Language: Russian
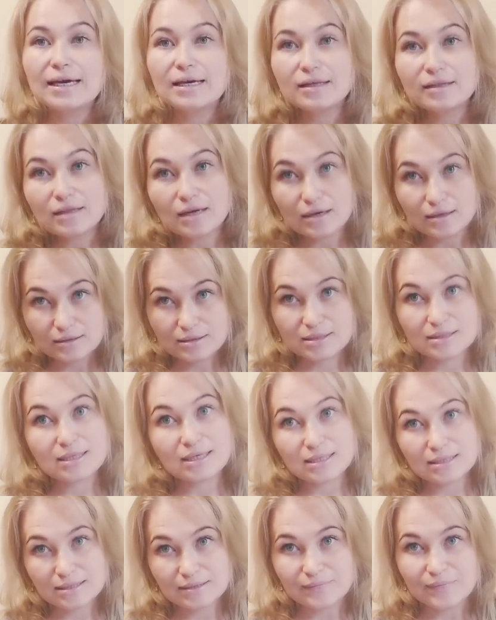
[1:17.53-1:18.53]
И да,
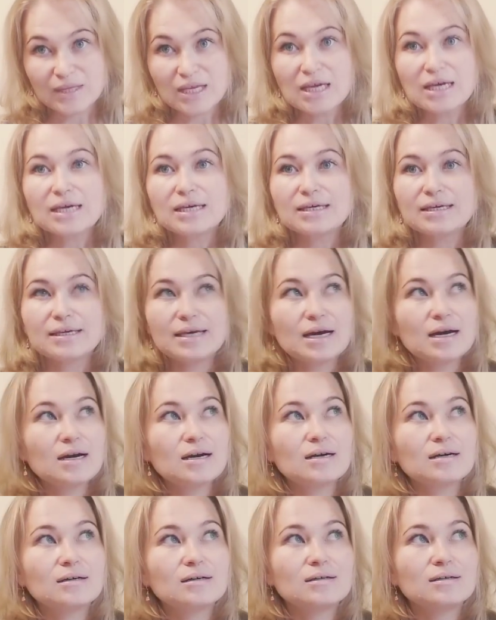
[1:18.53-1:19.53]
кстати,
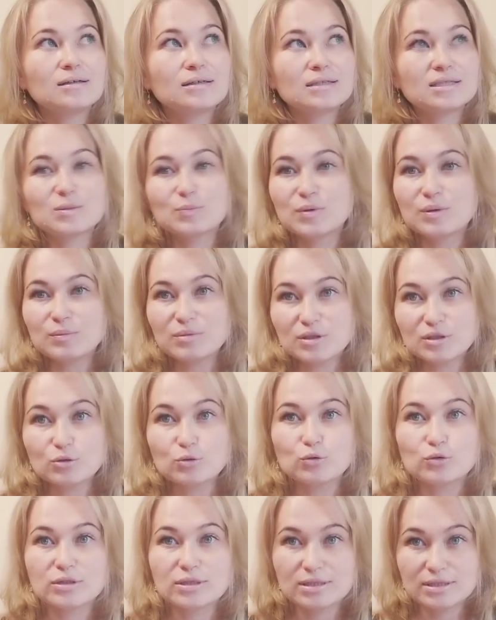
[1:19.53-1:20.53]
я а,
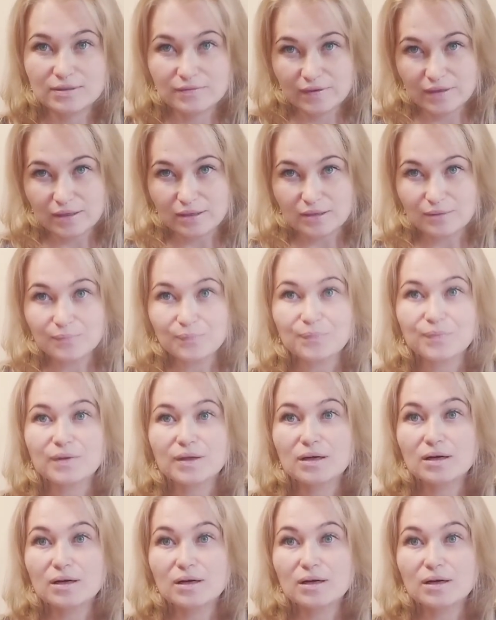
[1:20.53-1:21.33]
экспериментирую со светом.